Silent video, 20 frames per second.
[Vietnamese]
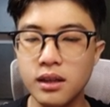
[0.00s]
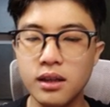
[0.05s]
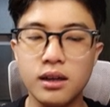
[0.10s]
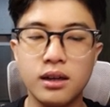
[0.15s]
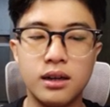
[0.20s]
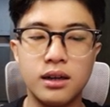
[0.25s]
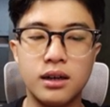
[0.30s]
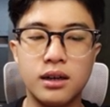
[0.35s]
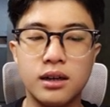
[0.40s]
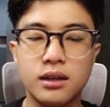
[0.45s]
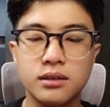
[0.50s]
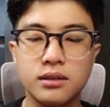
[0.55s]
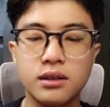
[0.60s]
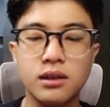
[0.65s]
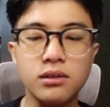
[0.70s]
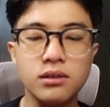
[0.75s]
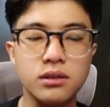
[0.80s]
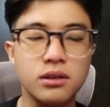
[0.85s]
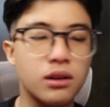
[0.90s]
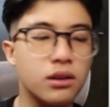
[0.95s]
uh,
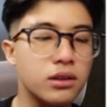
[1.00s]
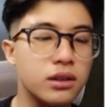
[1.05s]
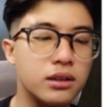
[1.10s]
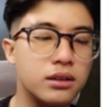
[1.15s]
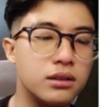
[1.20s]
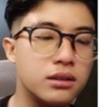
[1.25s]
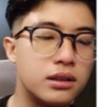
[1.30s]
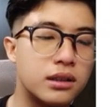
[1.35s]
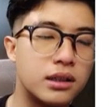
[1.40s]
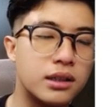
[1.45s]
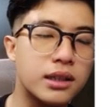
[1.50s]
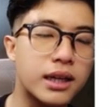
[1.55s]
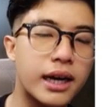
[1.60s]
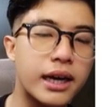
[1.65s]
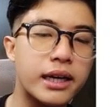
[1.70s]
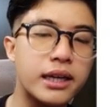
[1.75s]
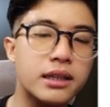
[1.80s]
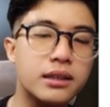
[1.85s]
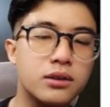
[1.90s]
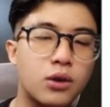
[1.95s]
có có những
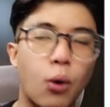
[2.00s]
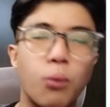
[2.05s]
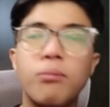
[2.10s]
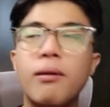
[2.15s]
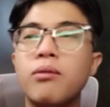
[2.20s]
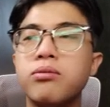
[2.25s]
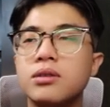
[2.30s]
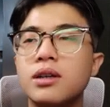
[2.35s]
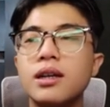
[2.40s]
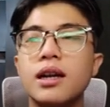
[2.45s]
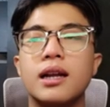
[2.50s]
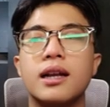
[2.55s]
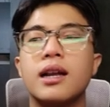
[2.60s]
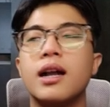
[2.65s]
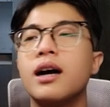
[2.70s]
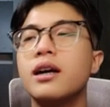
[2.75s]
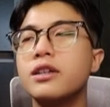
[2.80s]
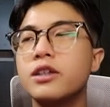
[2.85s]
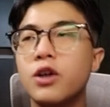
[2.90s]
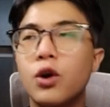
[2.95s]
cái cột mốc rất là
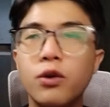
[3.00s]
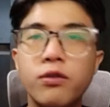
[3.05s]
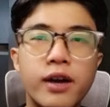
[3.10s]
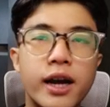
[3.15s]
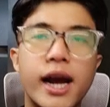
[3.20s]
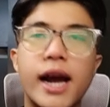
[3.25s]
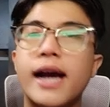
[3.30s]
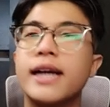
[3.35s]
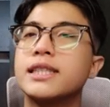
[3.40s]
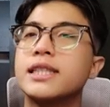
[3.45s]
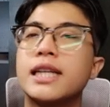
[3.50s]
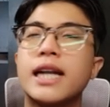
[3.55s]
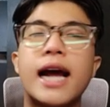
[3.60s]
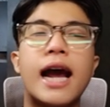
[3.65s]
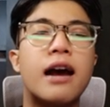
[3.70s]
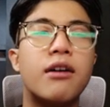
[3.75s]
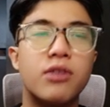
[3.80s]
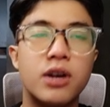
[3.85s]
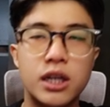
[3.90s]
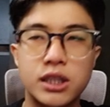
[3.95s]
lớn đối với cái hệ sinh thái
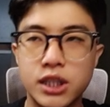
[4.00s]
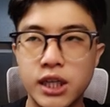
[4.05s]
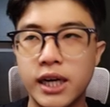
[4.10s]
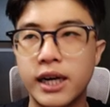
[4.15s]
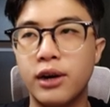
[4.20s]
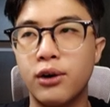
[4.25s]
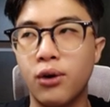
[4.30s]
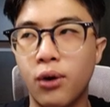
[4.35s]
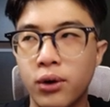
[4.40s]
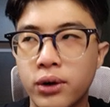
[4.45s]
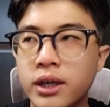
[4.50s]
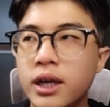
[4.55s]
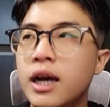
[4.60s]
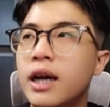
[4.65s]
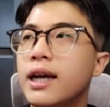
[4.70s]
Avalanche này rồi